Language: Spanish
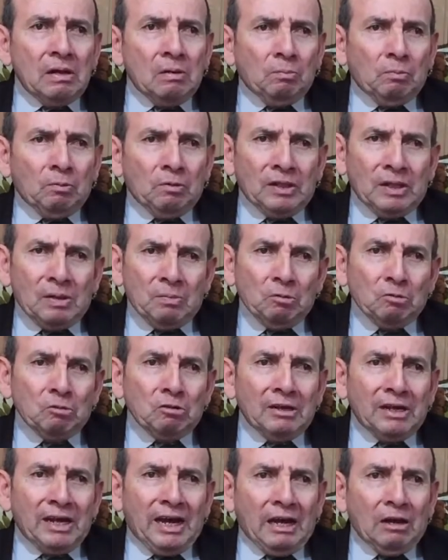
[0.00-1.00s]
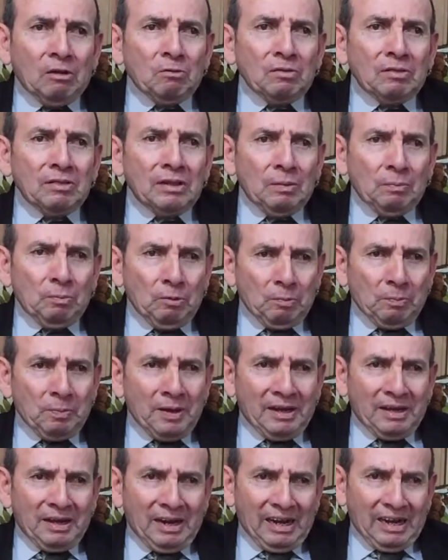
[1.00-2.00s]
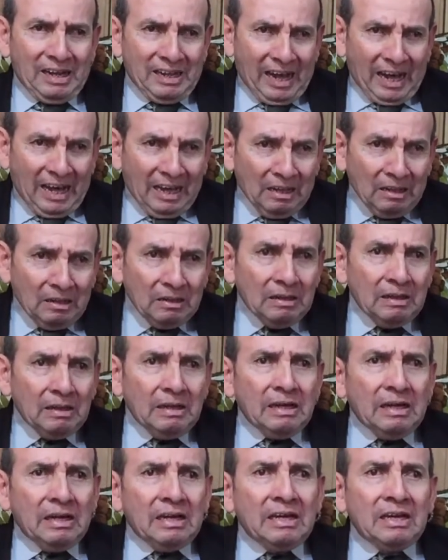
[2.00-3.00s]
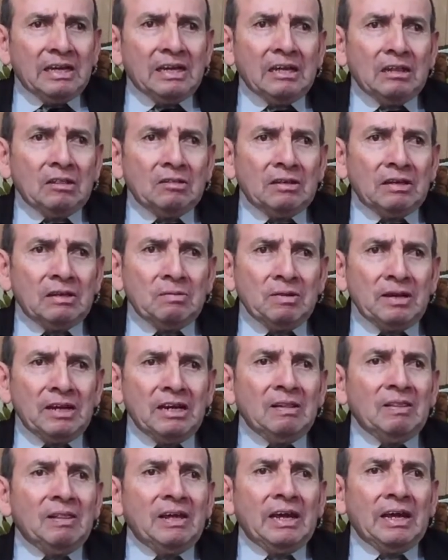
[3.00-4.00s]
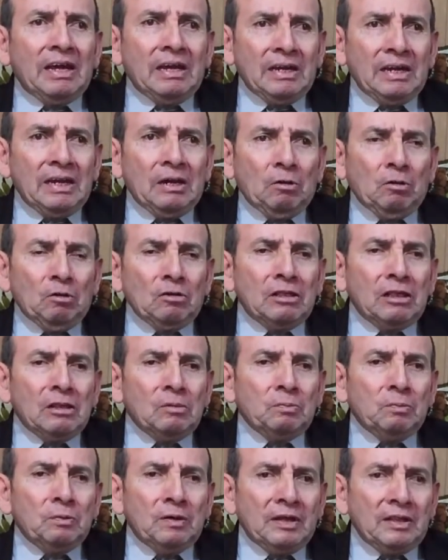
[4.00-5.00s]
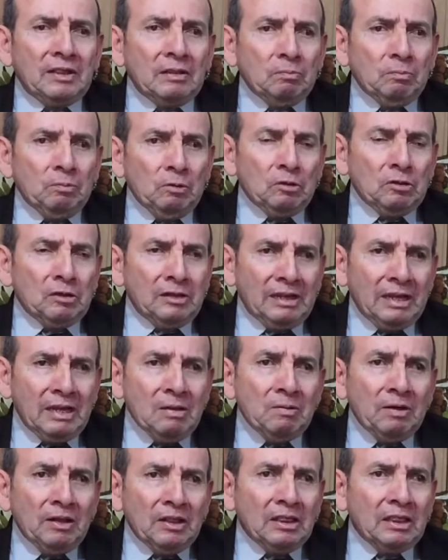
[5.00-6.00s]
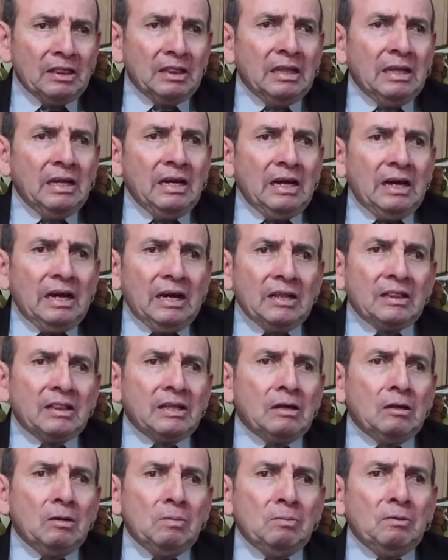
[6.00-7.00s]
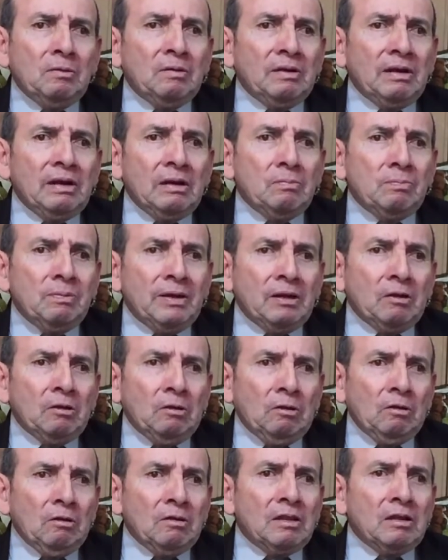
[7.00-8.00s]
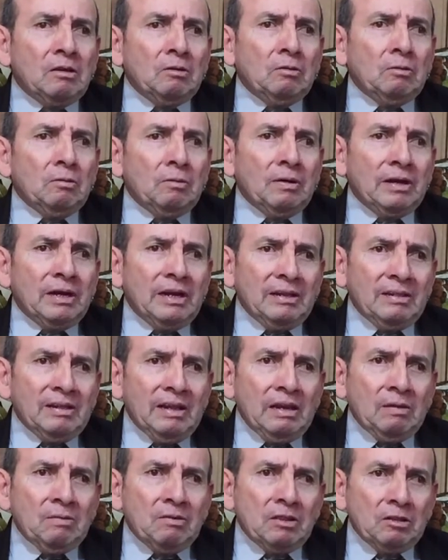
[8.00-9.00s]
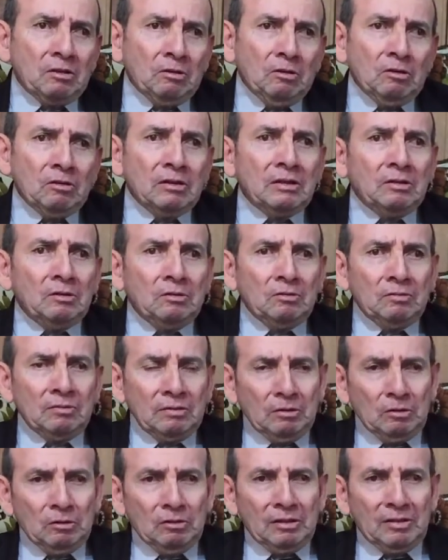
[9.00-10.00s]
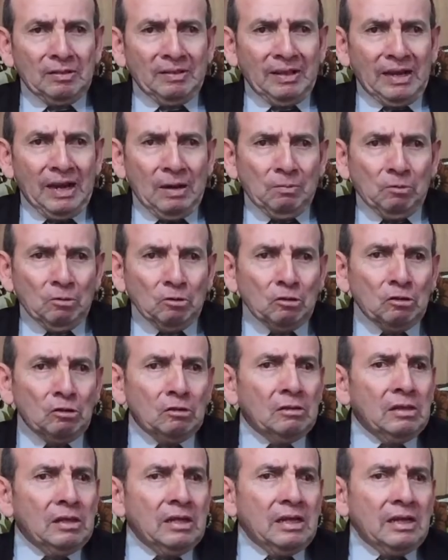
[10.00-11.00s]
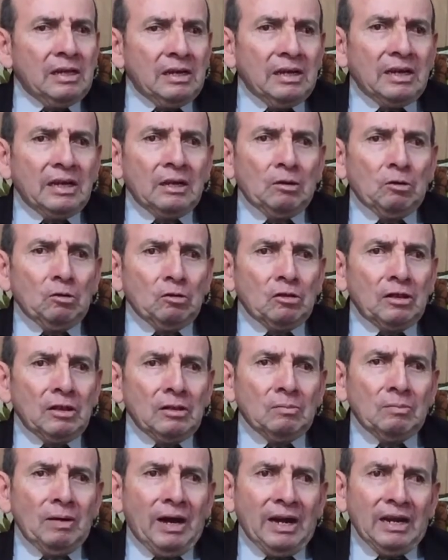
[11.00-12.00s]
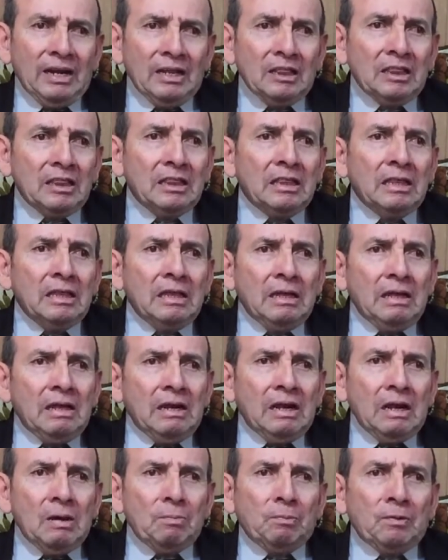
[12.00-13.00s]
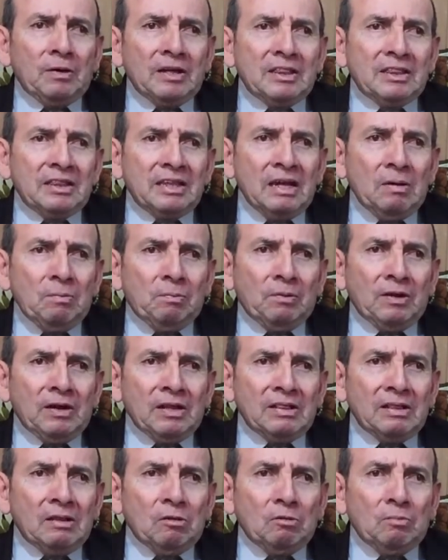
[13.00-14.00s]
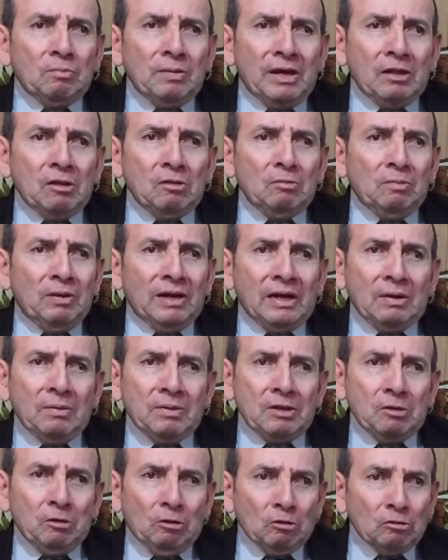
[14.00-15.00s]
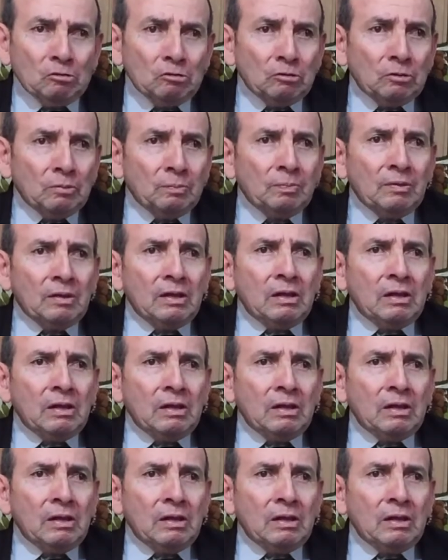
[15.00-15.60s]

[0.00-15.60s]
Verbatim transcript: podemos crear nuestra propia realidad y escribir de, cosas pues, positivas, así como en el periódico o en la televisión nos, nos enteramos de cosas malas, la poesía puede ser un medio maravilloso